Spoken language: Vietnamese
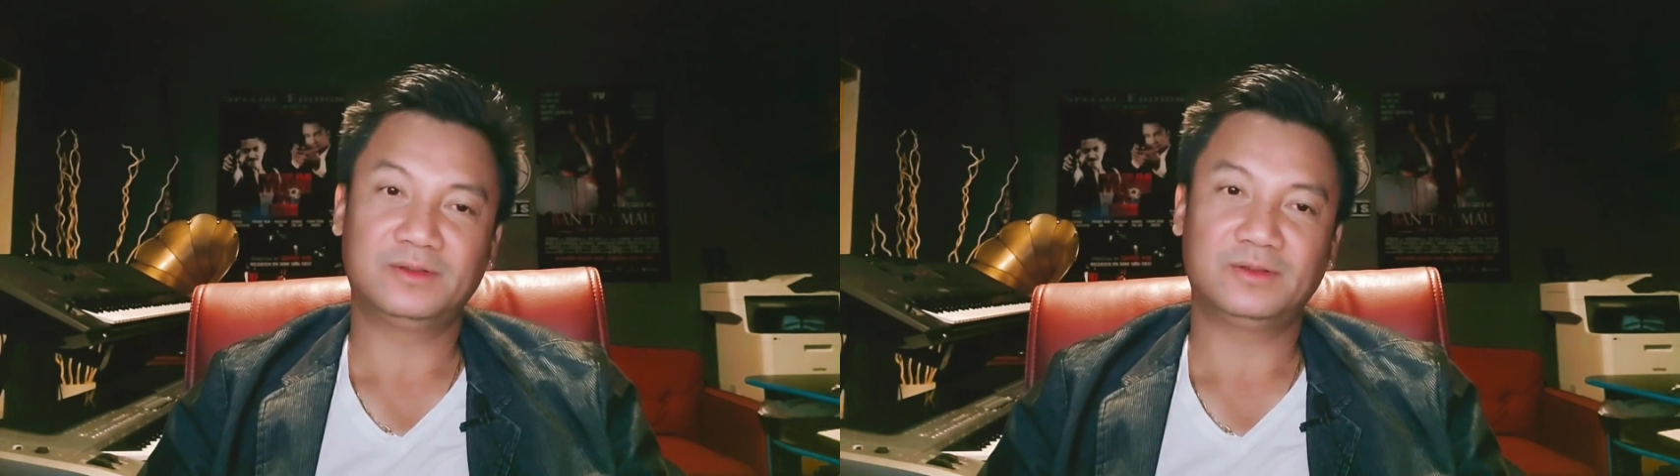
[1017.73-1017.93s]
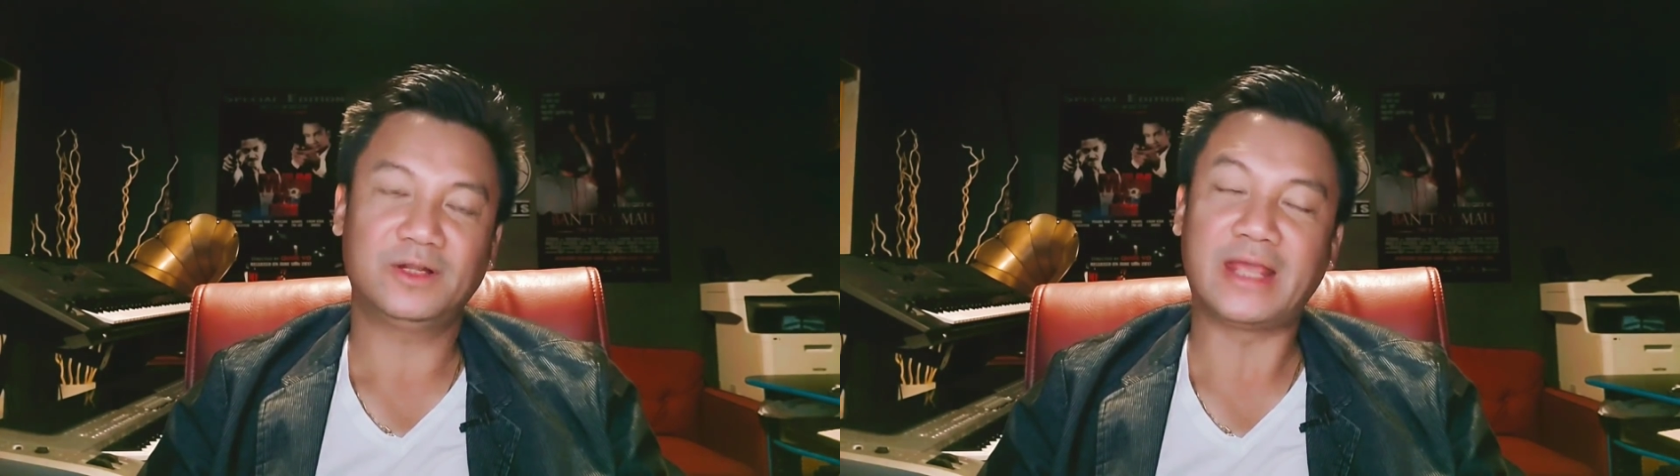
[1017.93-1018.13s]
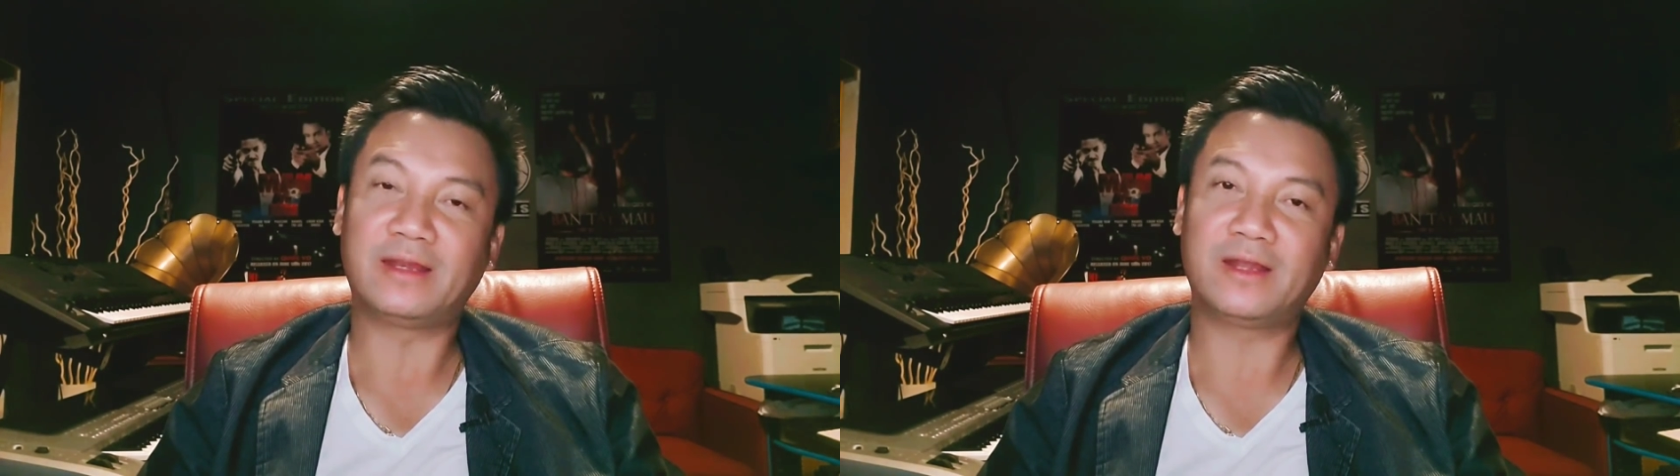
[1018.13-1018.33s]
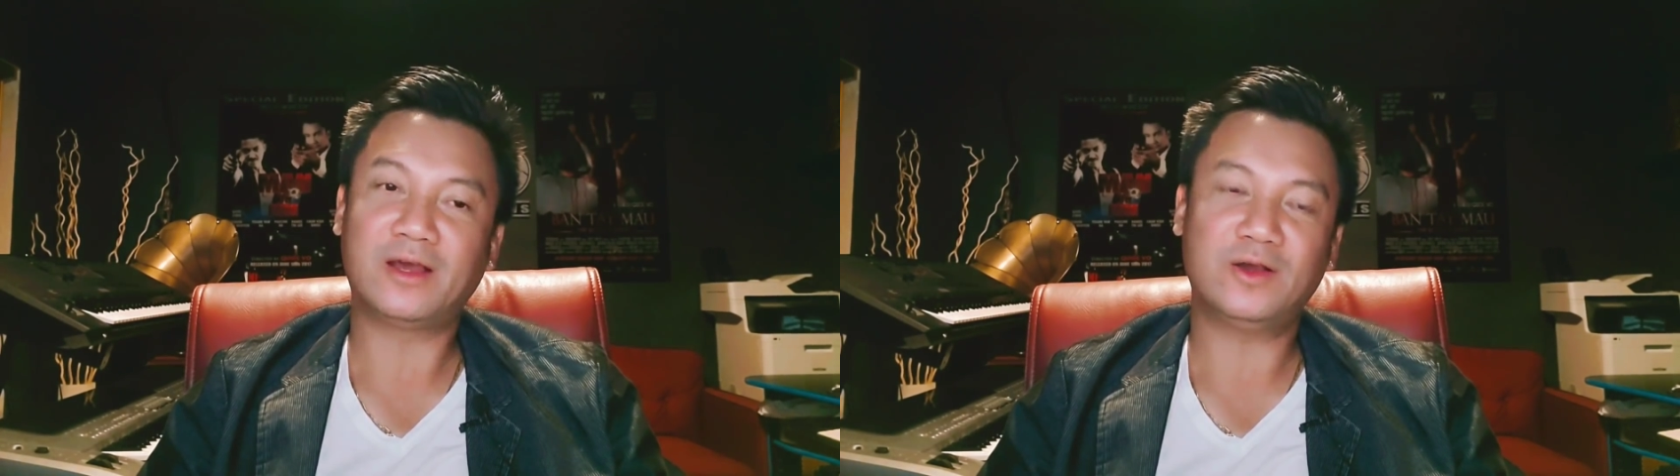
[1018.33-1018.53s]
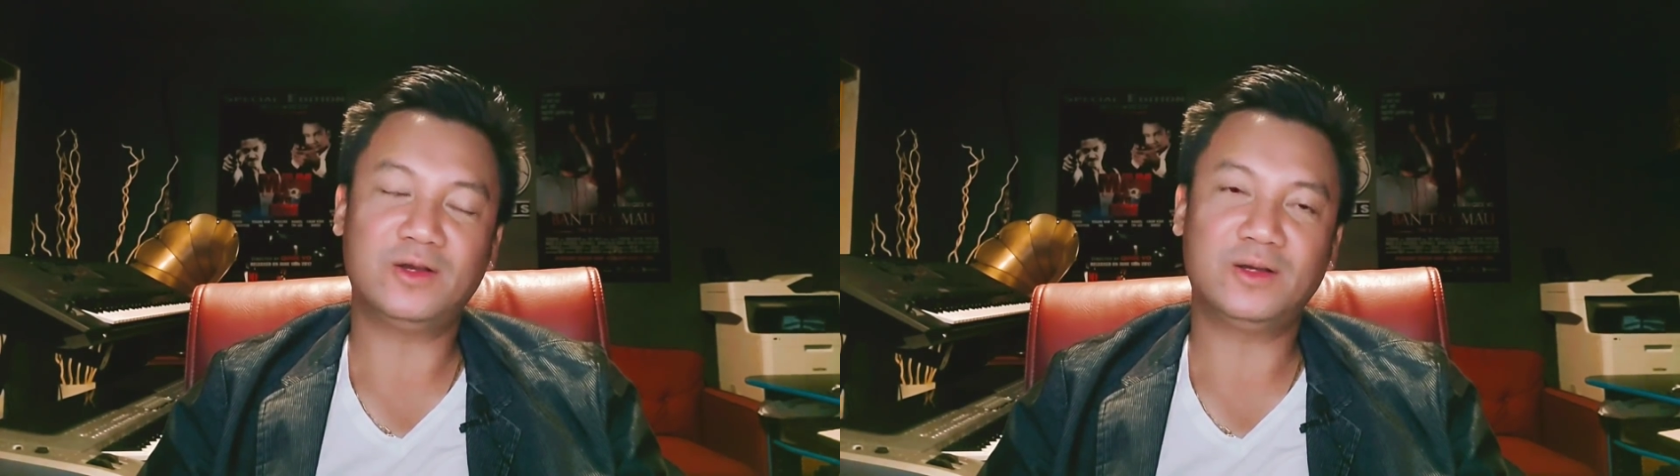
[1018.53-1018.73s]
nó gì
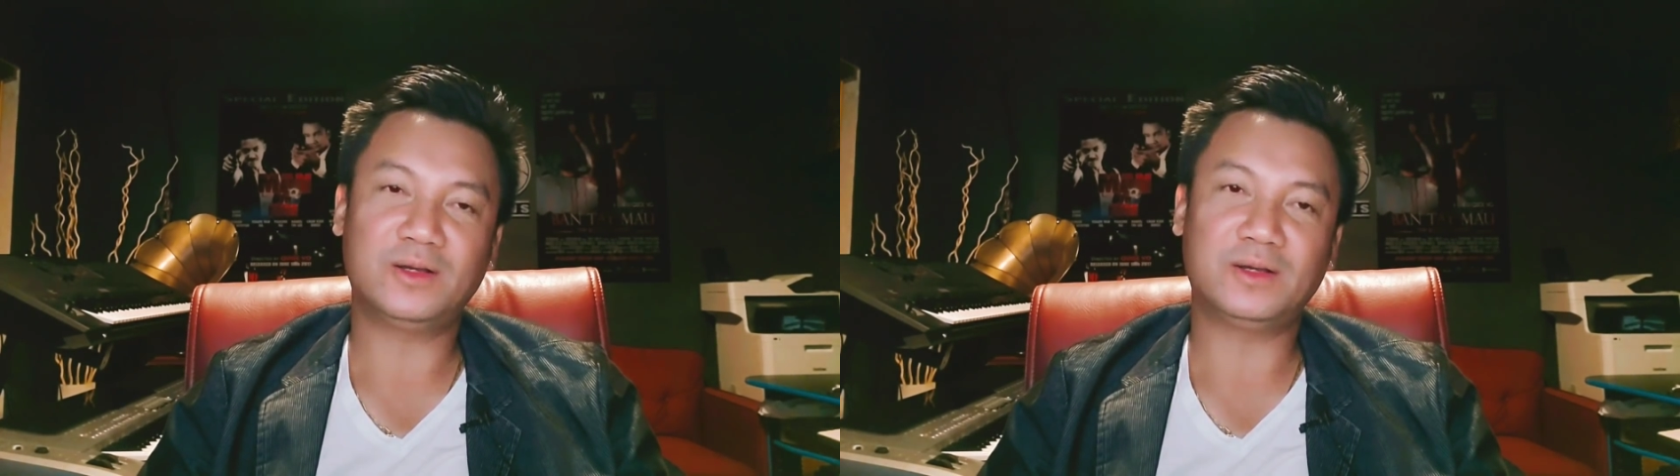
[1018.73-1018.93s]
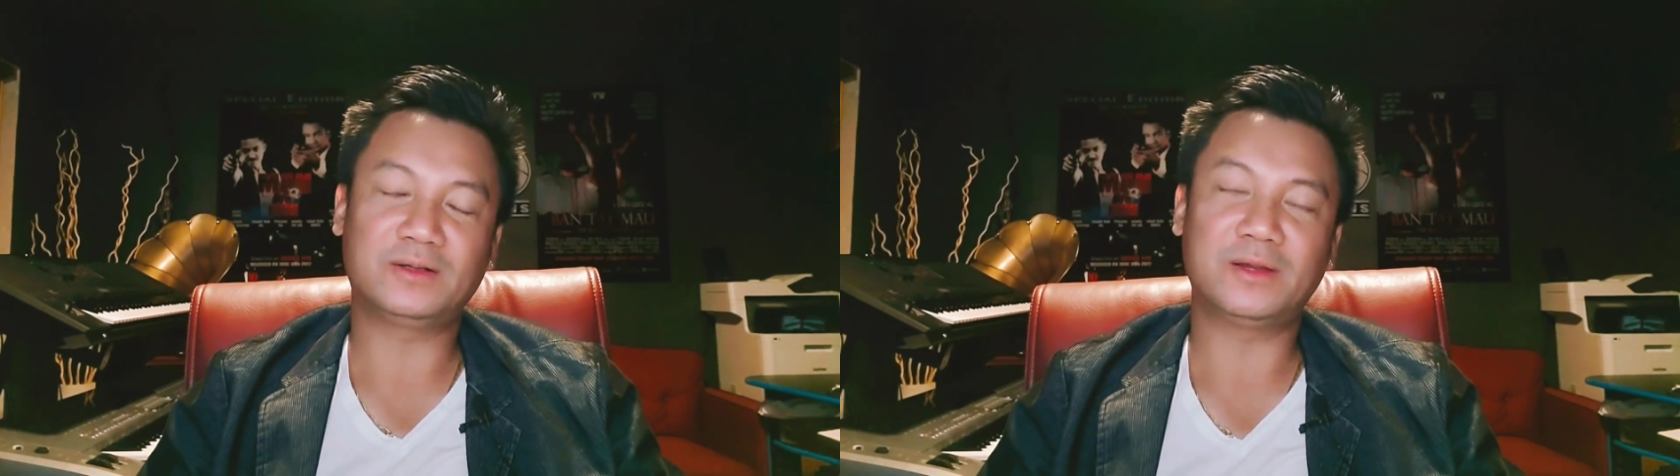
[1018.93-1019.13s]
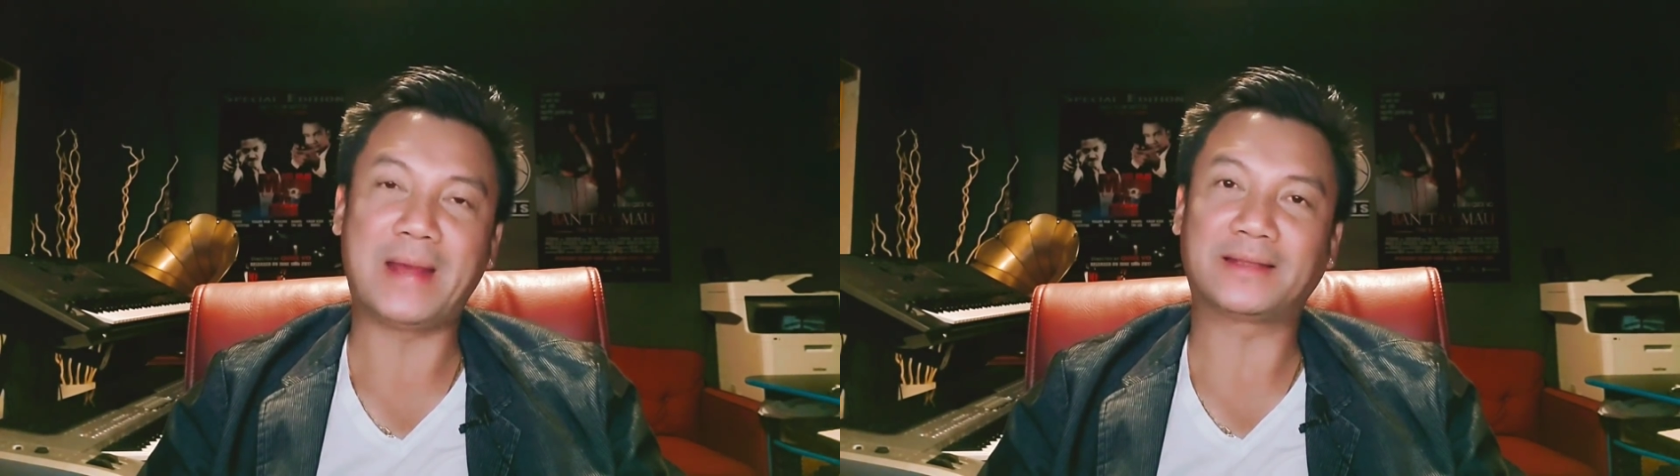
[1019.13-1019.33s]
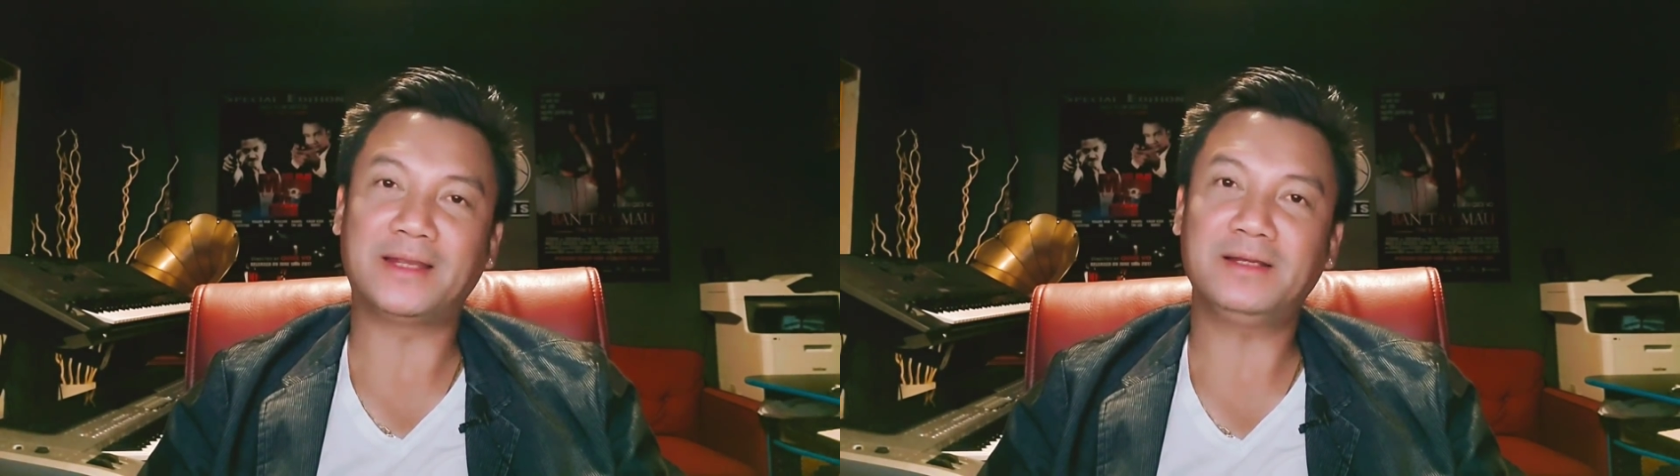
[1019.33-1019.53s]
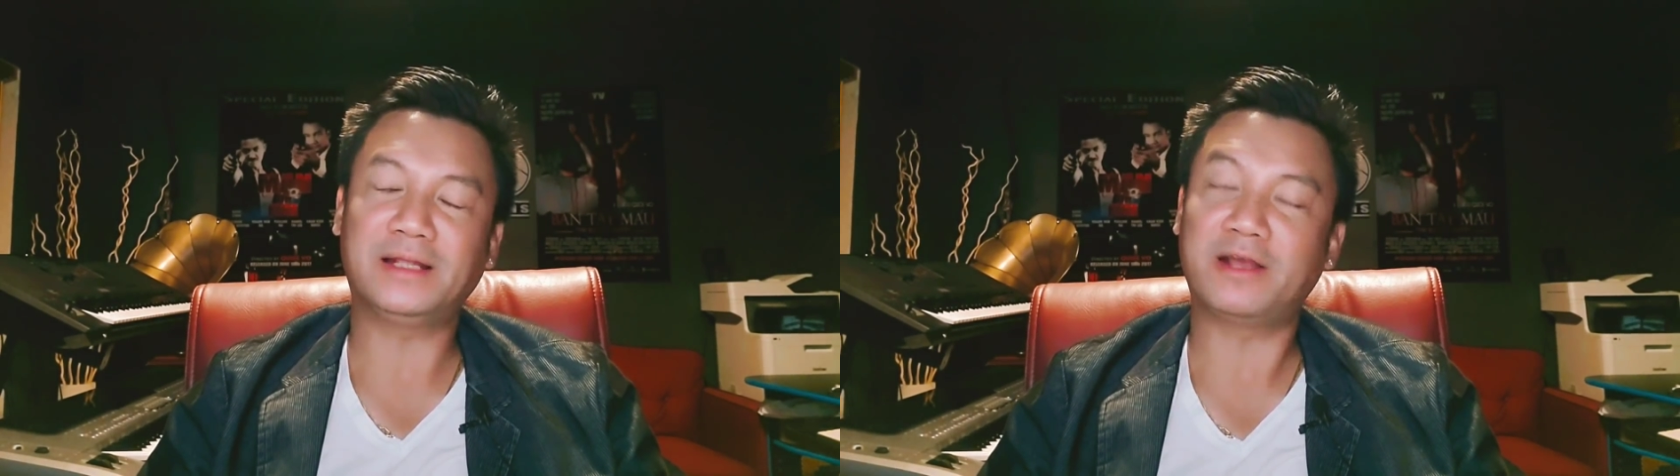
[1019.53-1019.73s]
nó ờ, nó mang
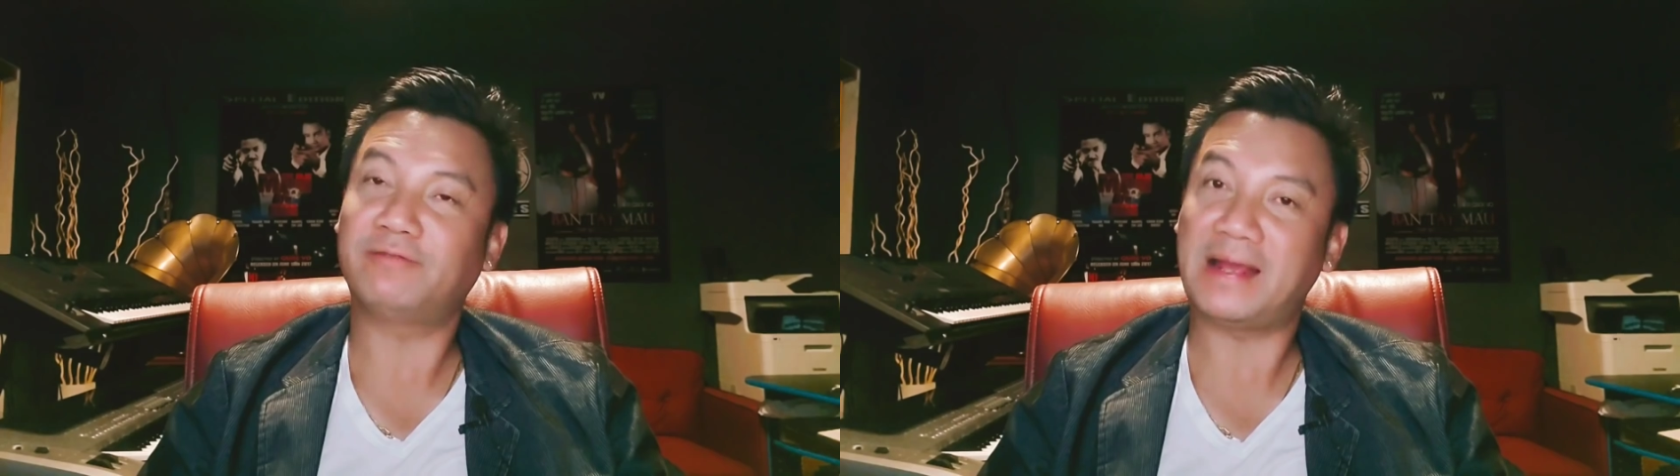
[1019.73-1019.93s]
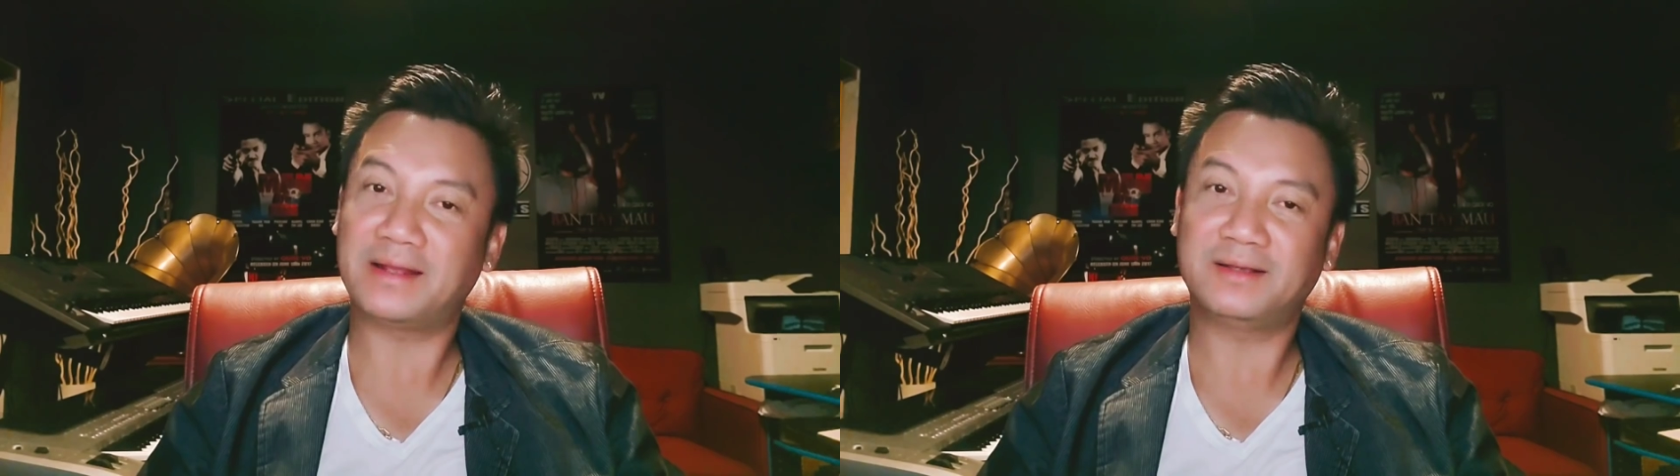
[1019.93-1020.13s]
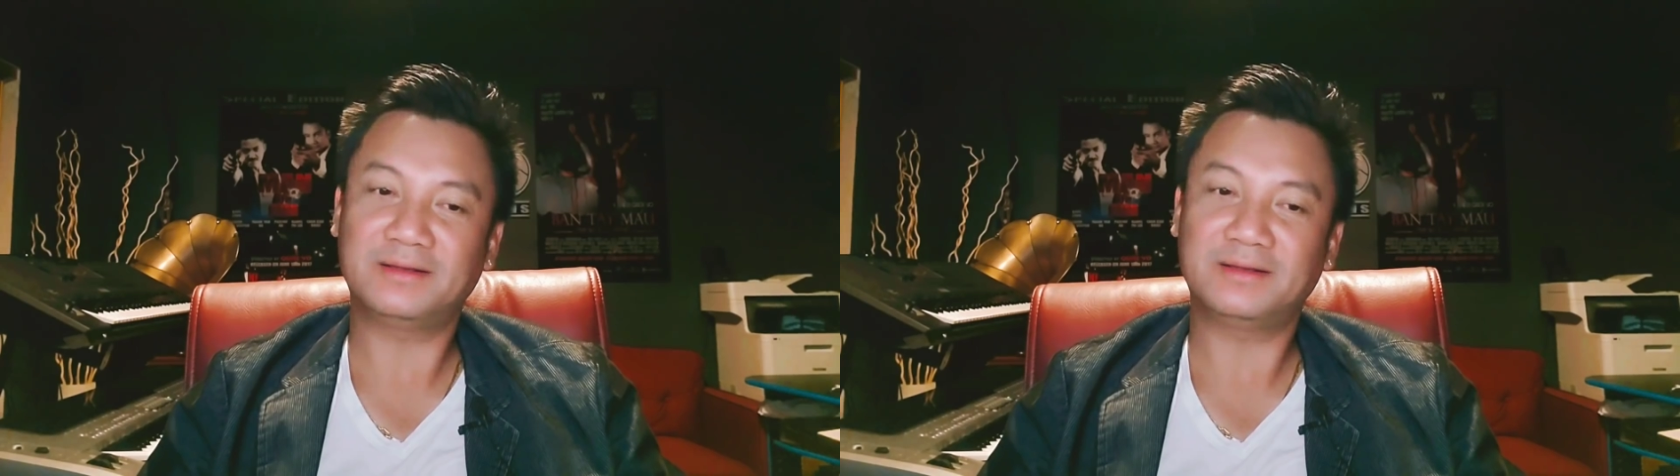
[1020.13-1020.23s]
tính là nhân văn